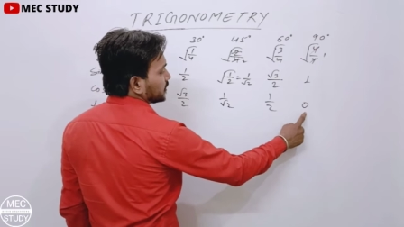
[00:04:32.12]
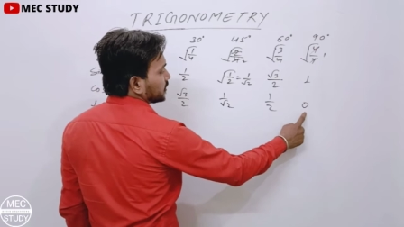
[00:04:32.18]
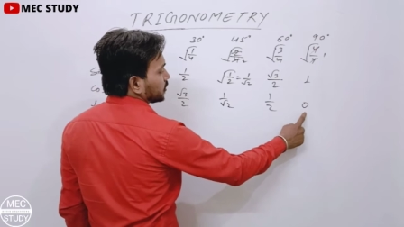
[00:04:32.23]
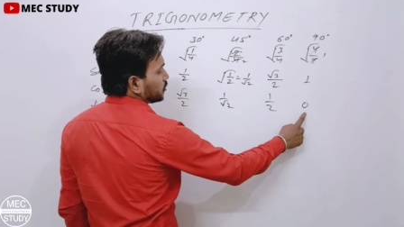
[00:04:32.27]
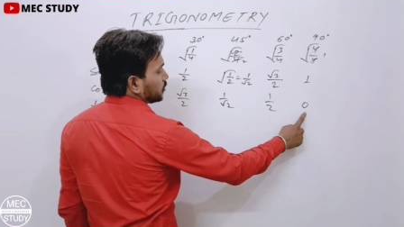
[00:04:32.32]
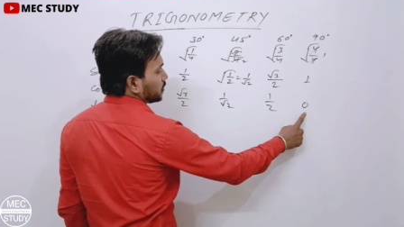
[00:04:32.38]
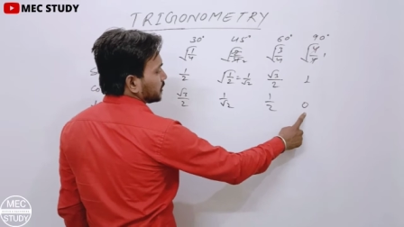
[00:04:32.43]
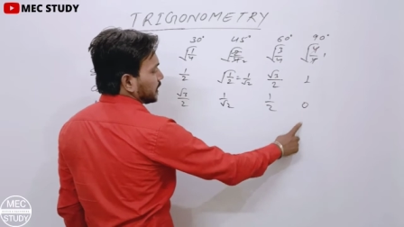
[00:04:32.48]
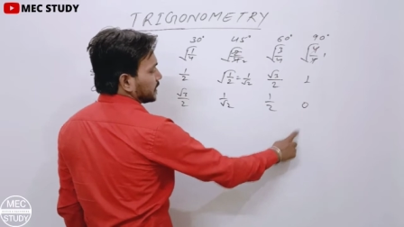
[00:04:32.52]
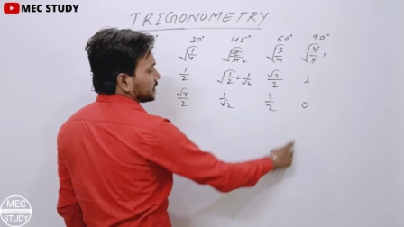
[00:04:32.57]
जीरो
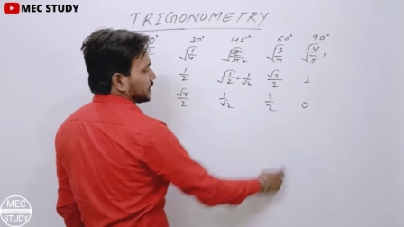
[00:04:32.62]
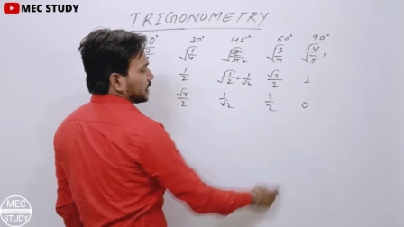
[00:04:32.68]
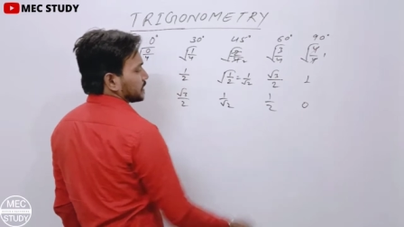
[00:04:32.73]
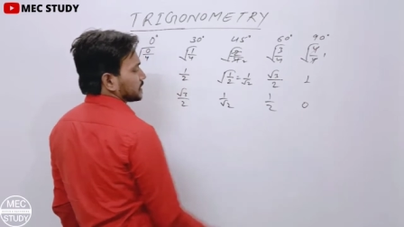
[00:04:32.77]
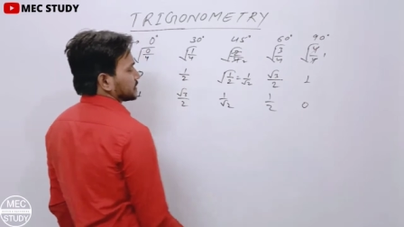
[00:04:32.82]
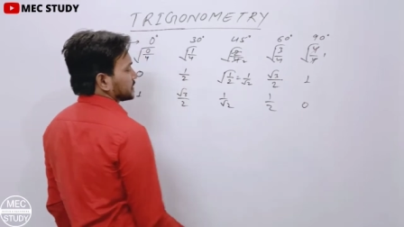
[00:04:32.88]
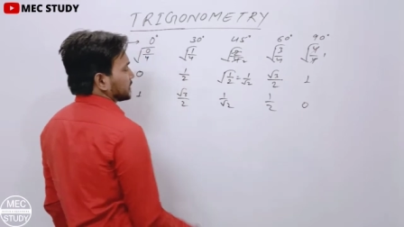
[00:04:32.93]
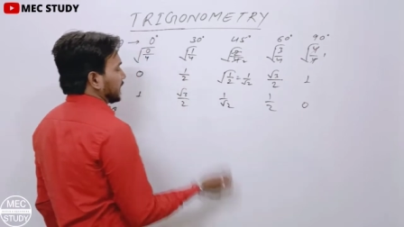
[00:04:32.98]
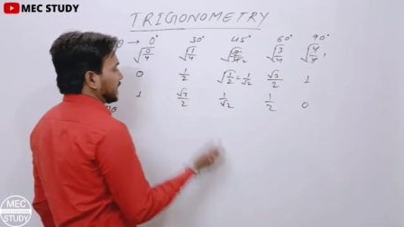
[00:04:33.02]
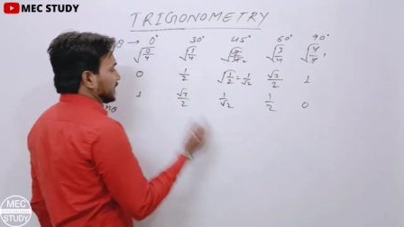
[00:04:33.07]
क्या था
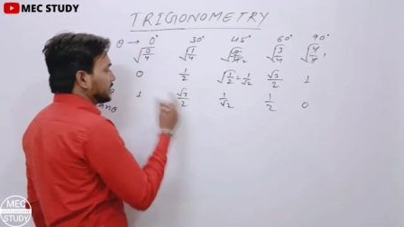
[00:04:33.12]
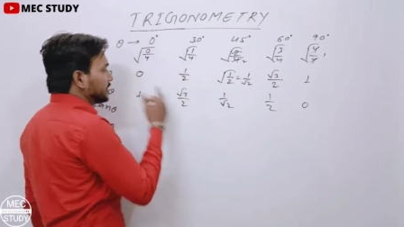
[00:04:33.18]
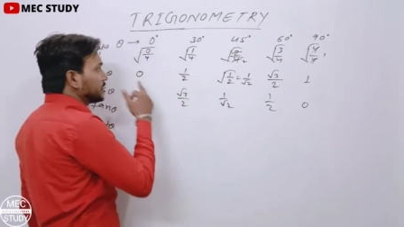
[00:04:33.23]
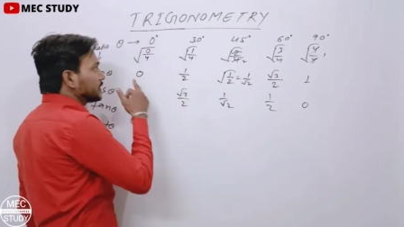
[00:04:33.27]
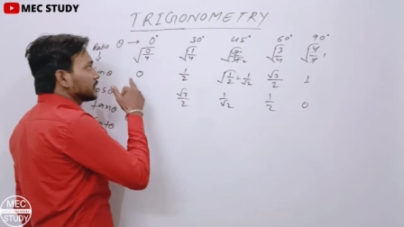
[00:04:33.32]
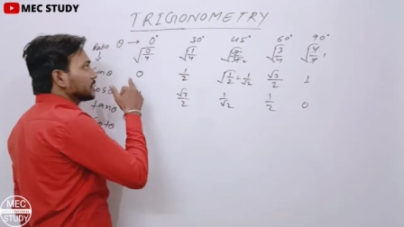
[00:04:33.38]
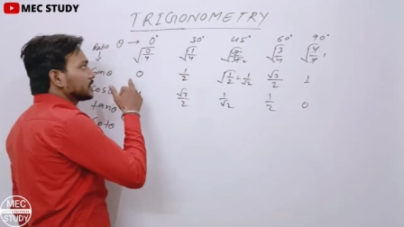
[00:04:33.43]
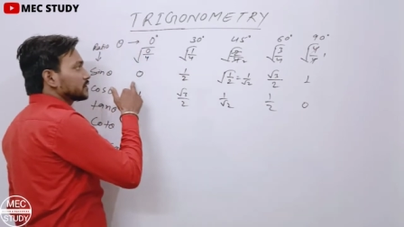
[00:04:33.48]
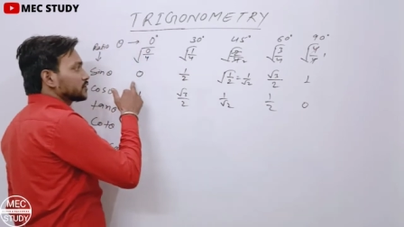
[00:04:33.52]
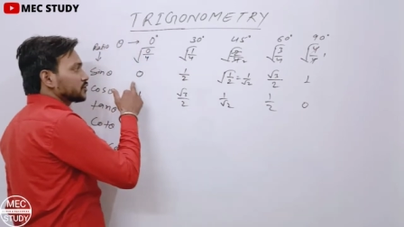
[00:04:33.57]
साइन
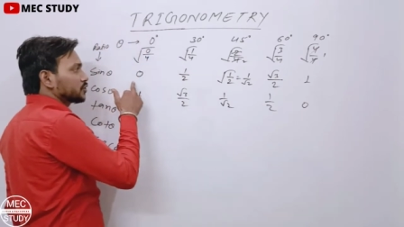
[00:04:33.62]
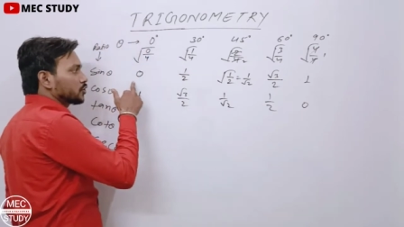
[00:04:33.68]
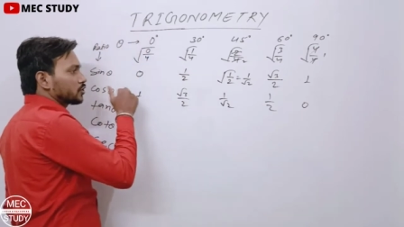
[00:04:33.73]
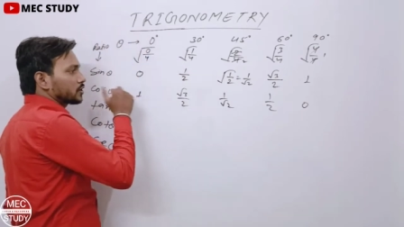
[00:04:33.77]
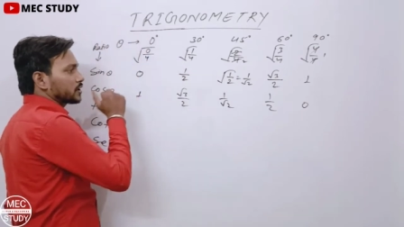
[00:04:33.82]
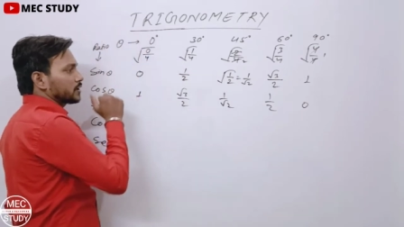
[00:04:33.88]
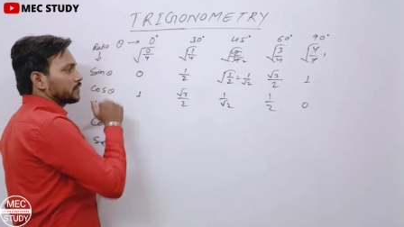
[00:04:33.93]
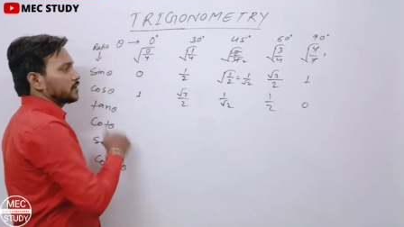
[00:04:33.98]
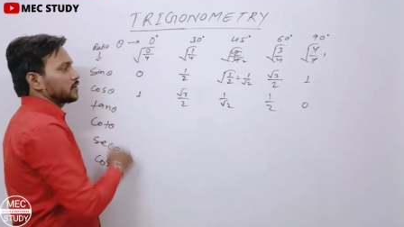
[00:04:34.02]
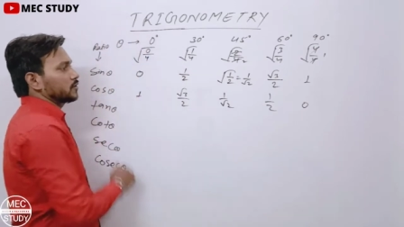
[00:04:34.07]
जीरो का
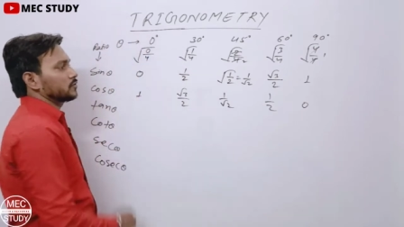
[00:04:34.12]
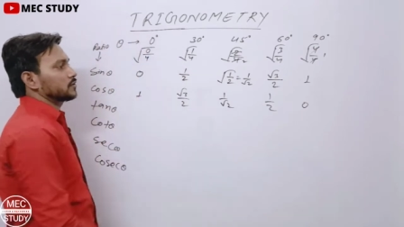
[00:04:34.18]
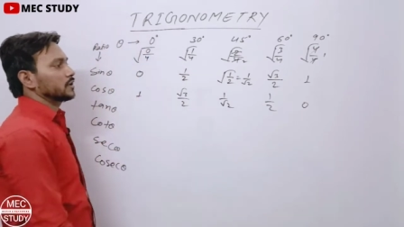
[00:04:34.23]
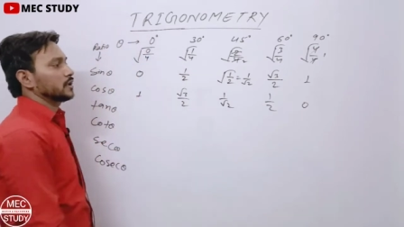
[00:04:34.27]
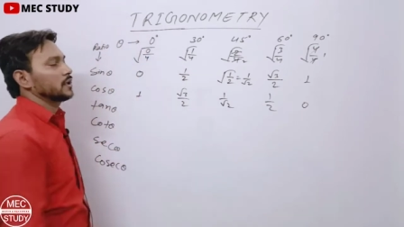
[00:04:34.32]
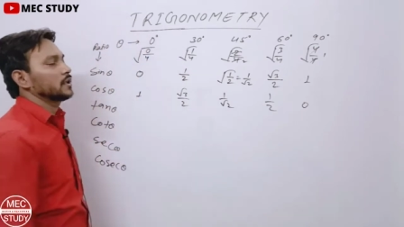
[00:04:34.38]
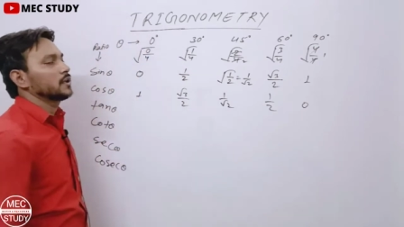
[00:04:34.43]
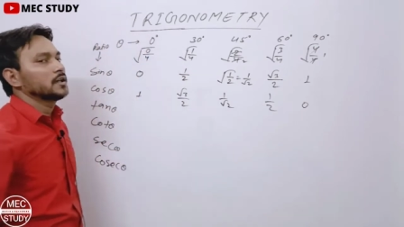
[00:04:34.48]
वैल्यू था